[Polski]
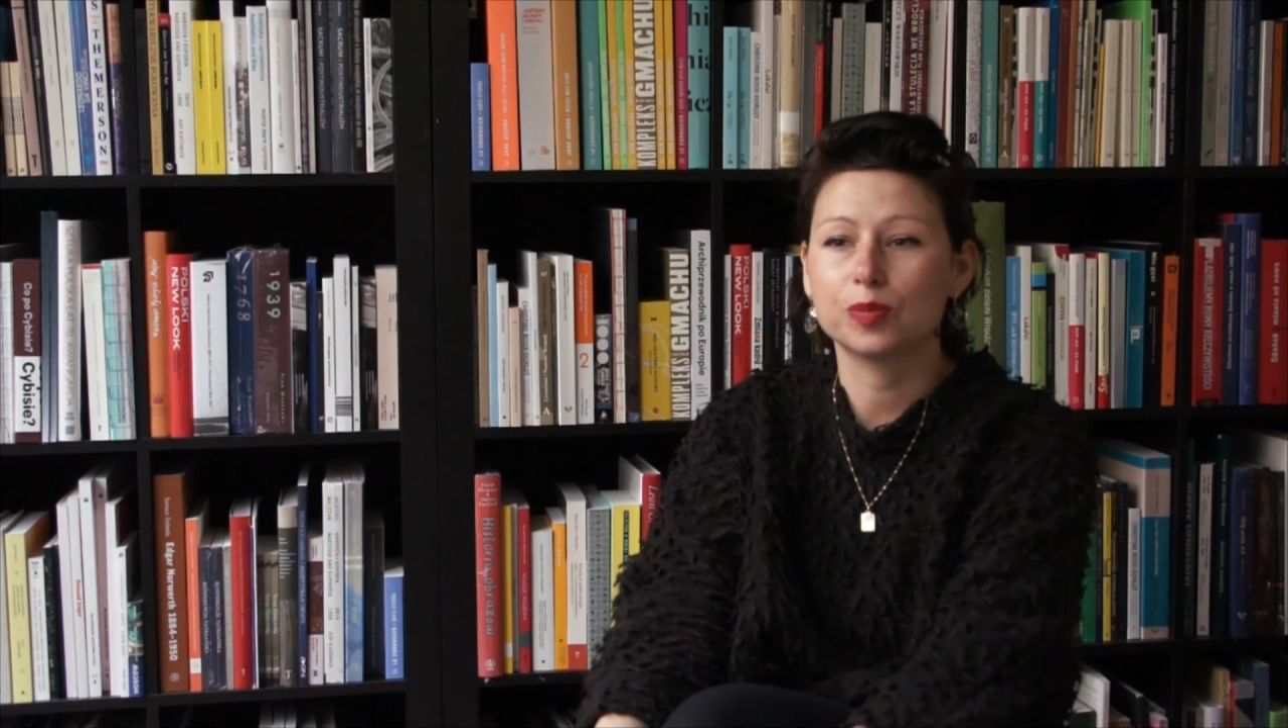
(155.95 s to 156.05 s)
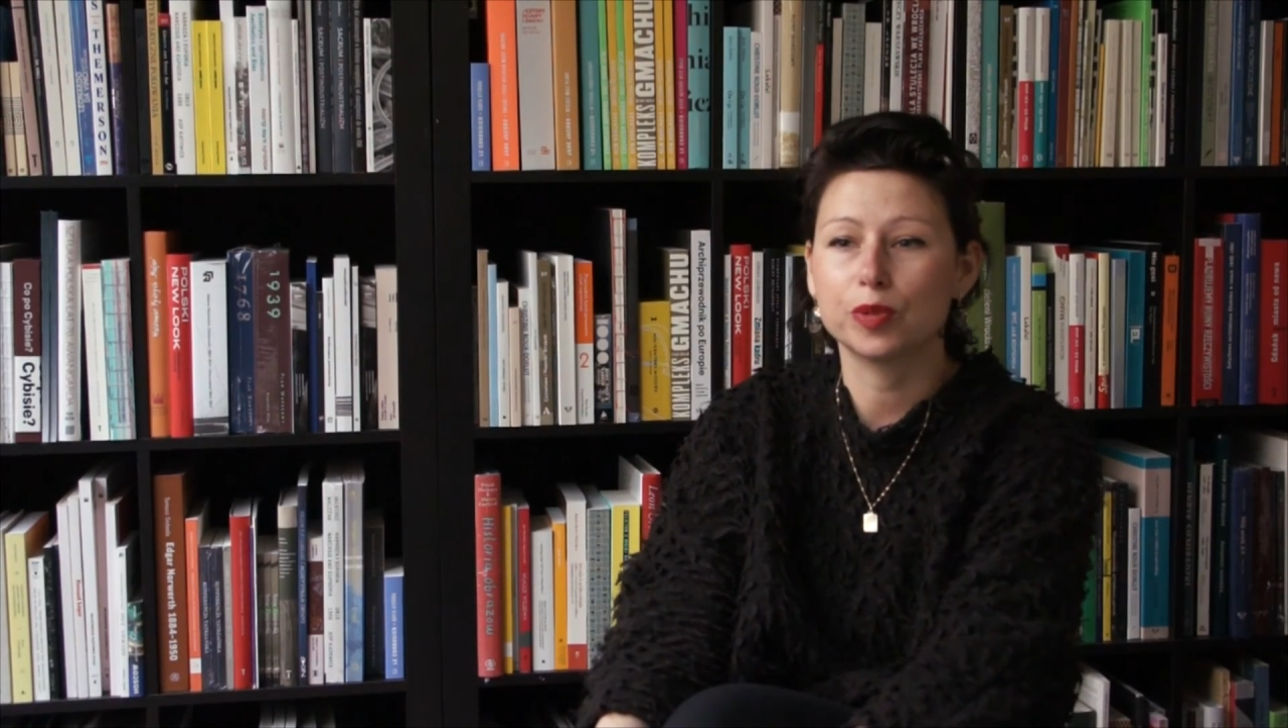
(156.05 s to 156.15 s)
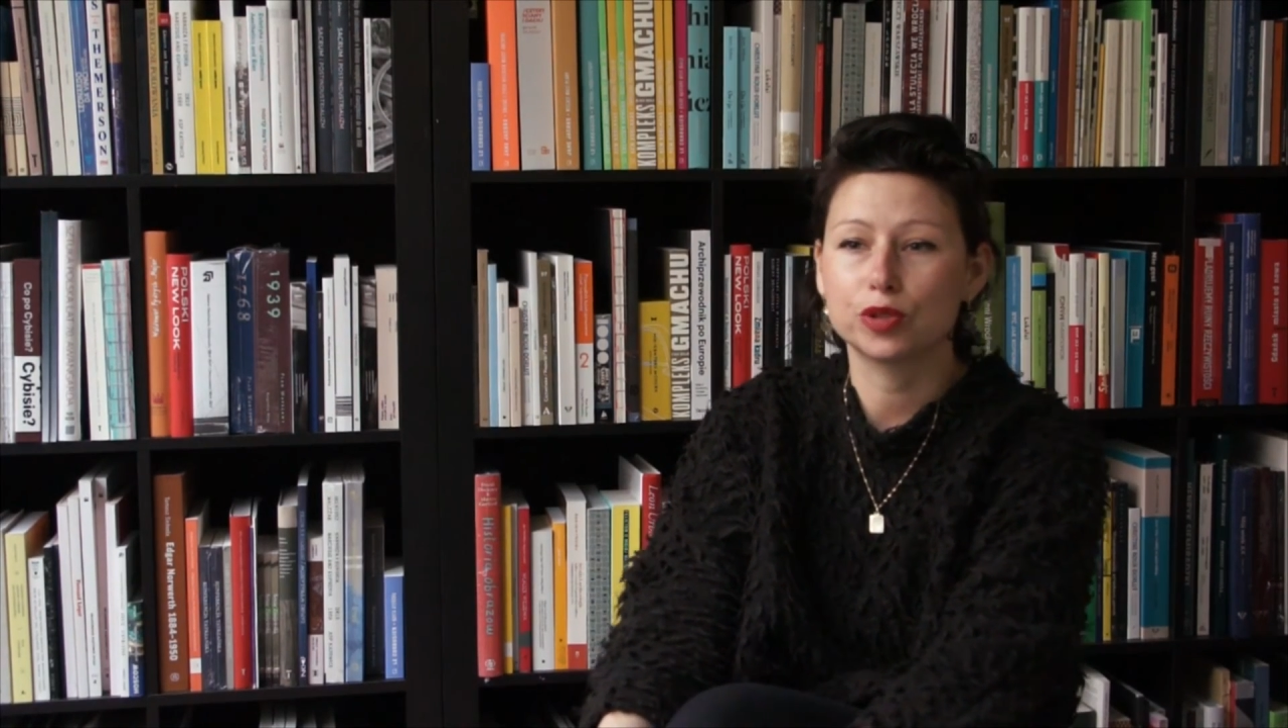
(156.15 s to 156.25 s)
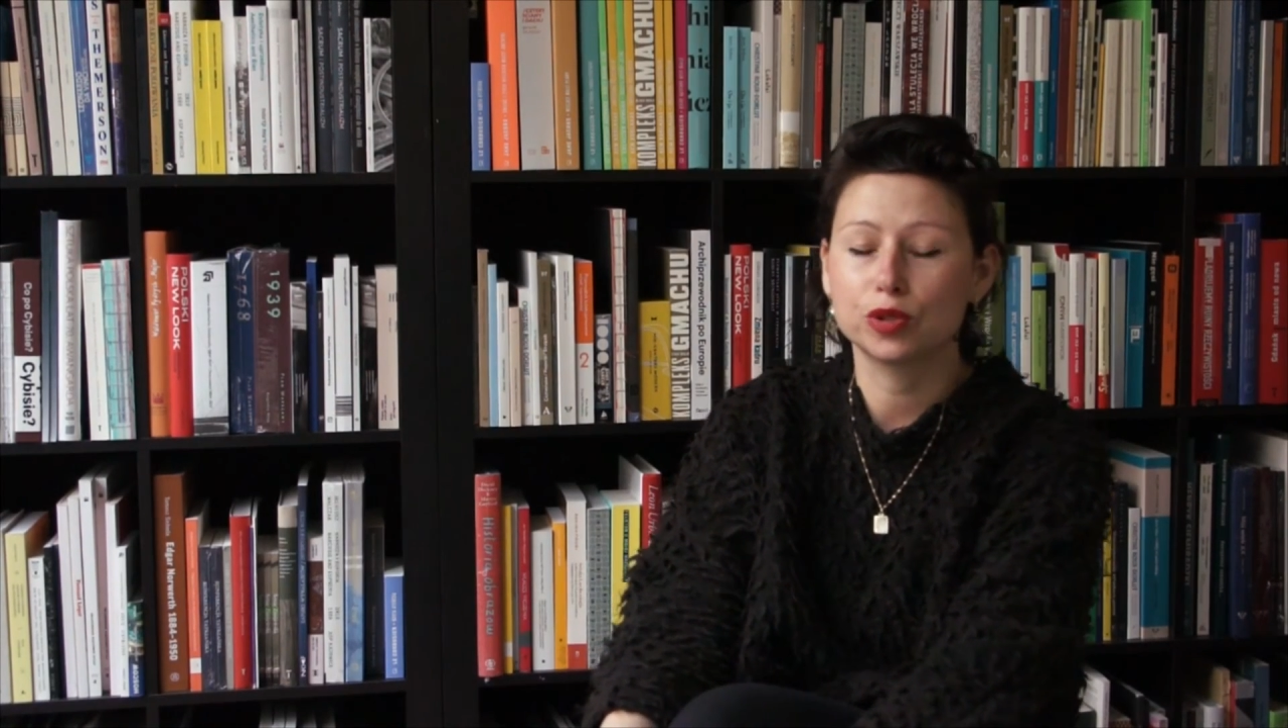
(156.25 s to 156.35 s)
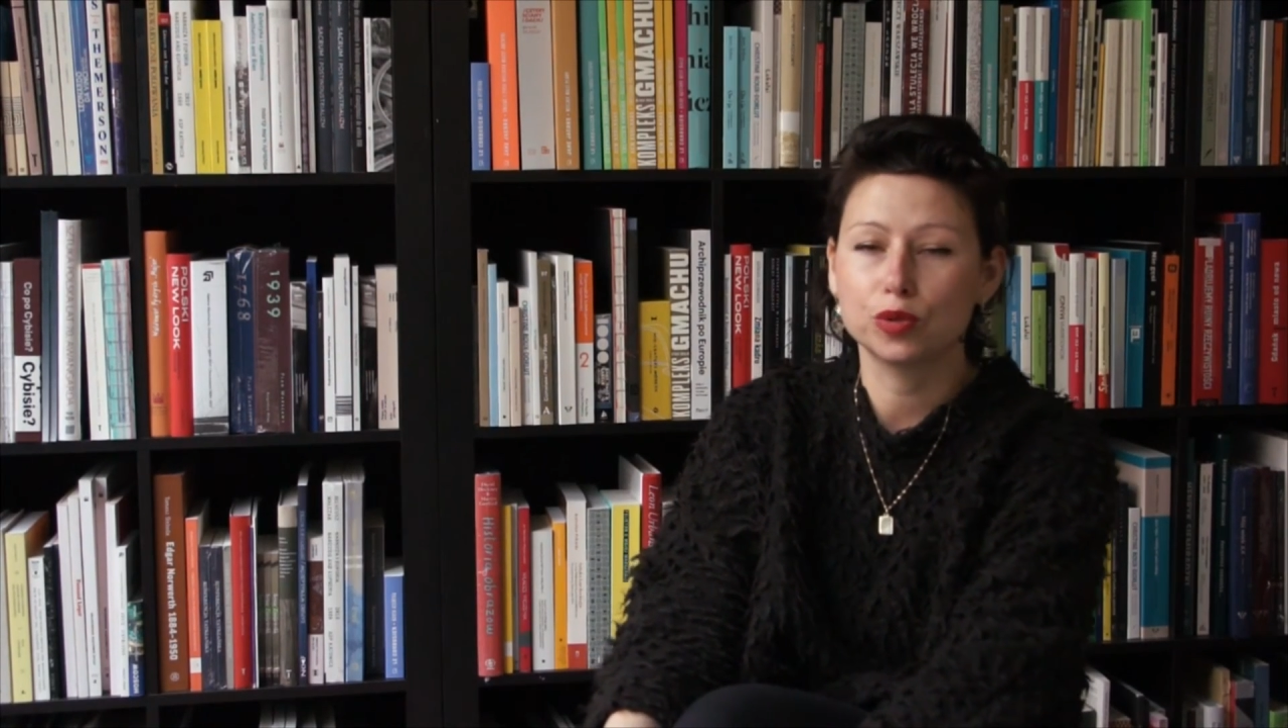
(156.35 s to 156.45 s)

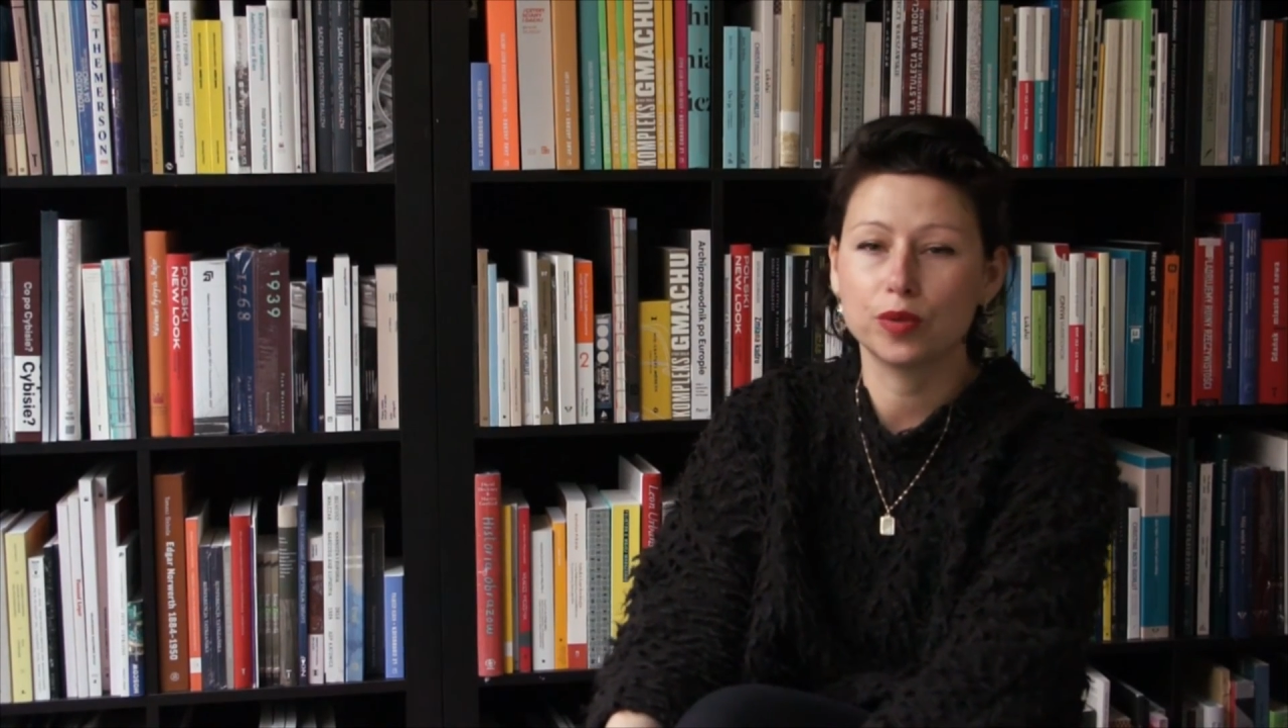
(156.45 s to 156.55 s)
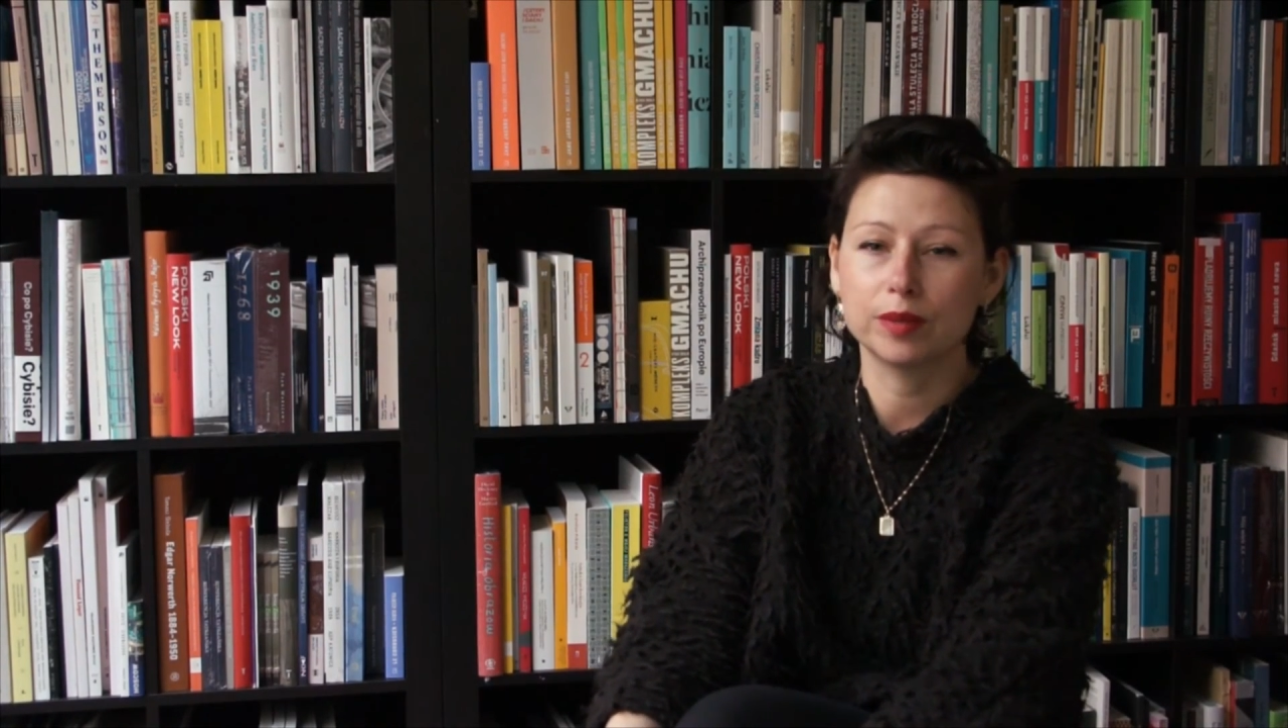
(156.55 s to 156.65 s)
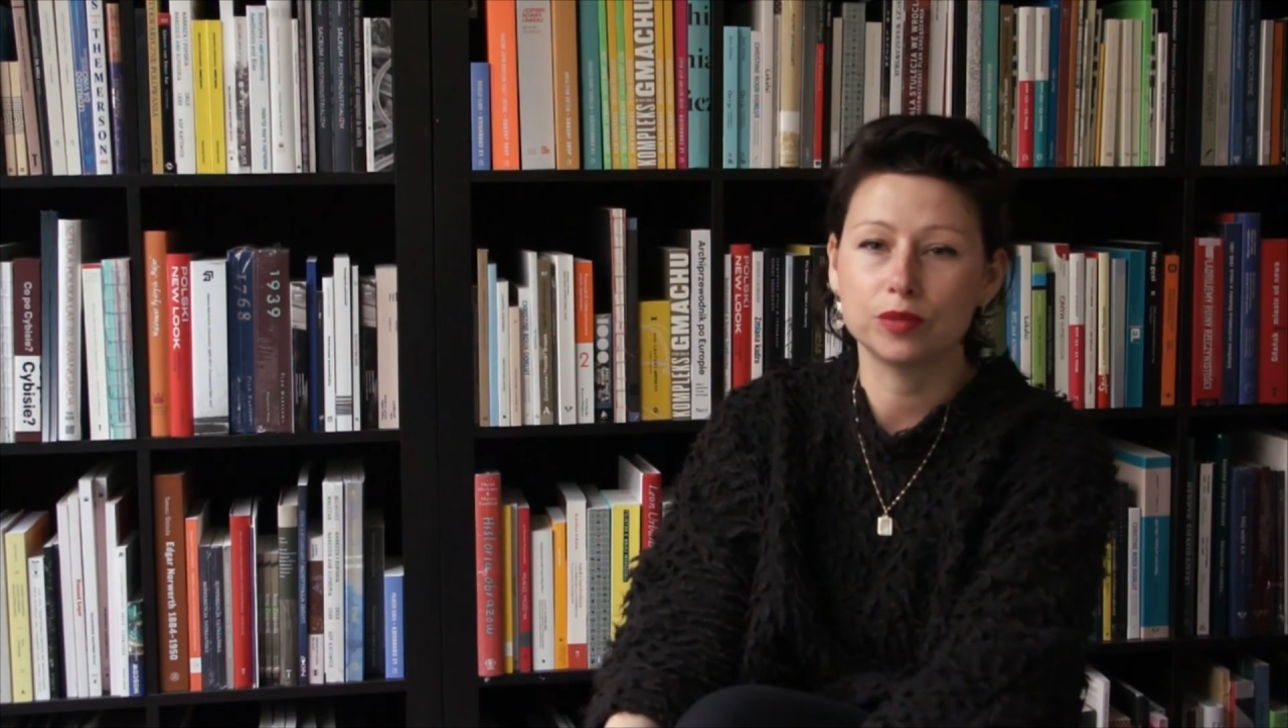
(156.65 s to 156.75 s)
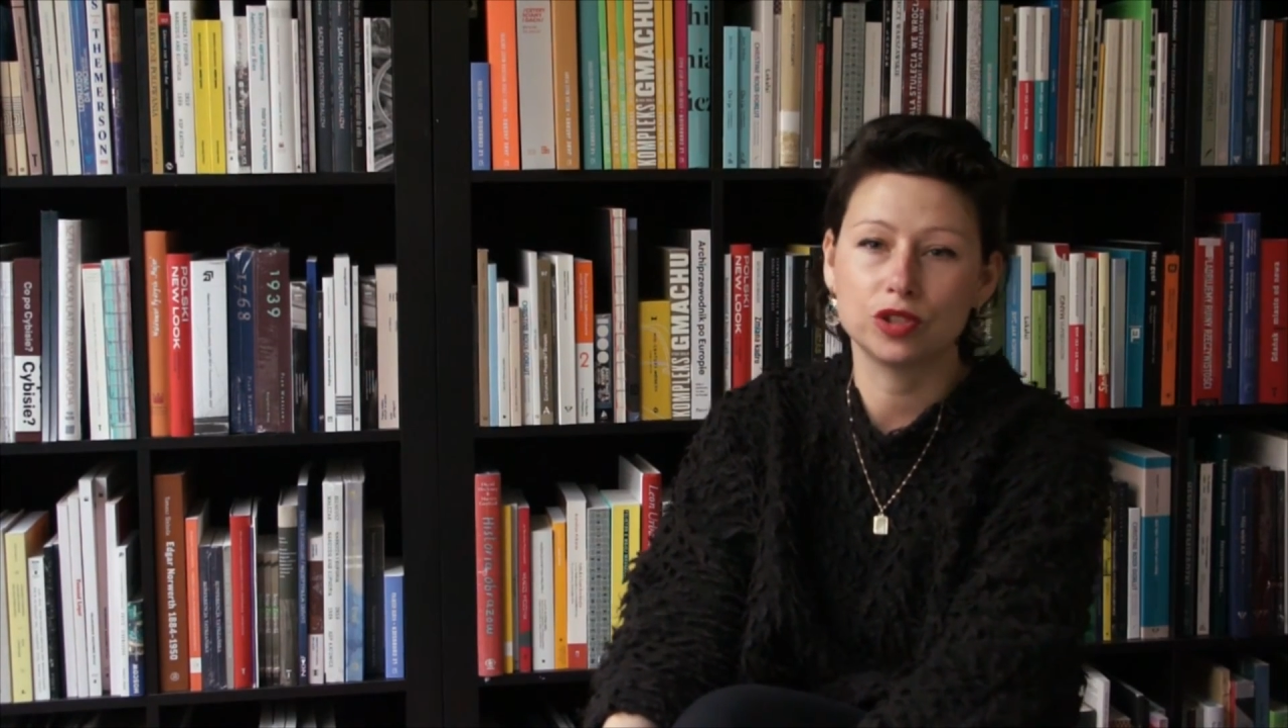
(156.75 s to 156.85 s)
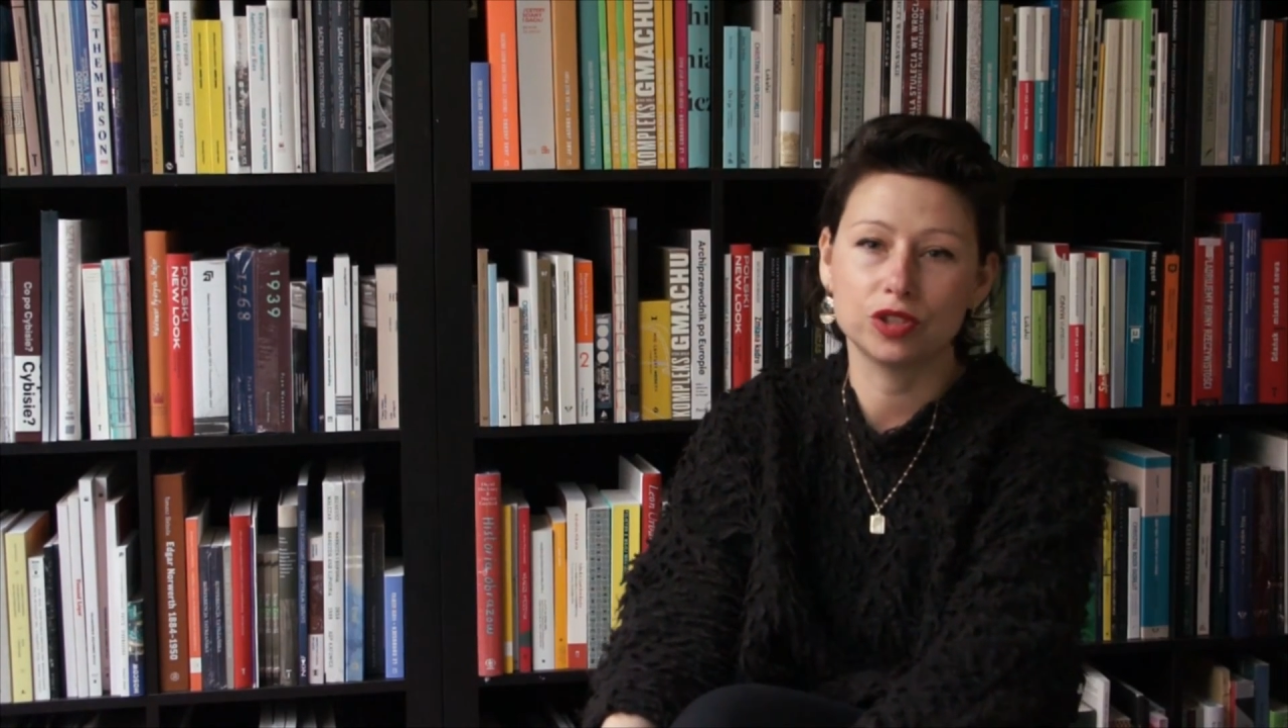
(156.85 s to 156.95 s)
pod tytułem